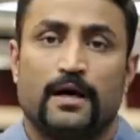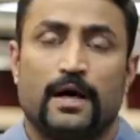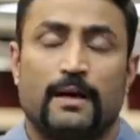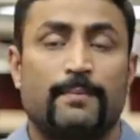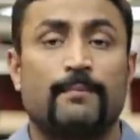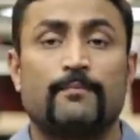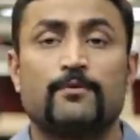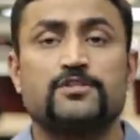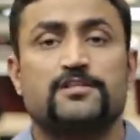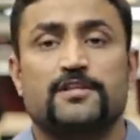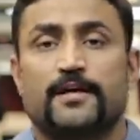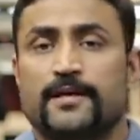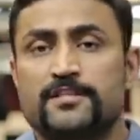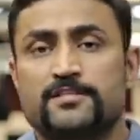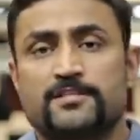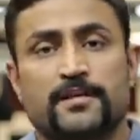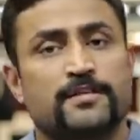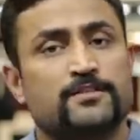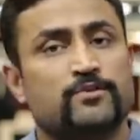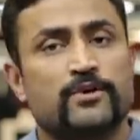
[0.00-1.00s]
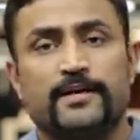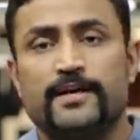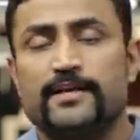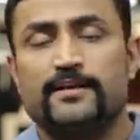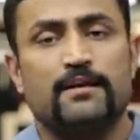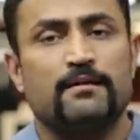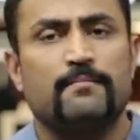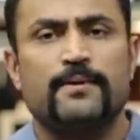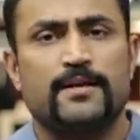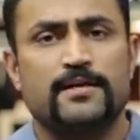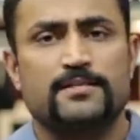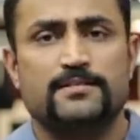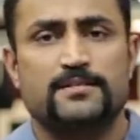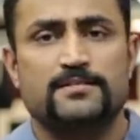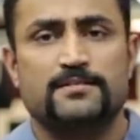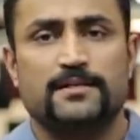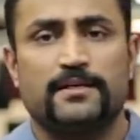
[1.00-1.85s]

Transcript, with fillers: अब हम उन सारी स्टडीज़ को डिटेल में डिस्कस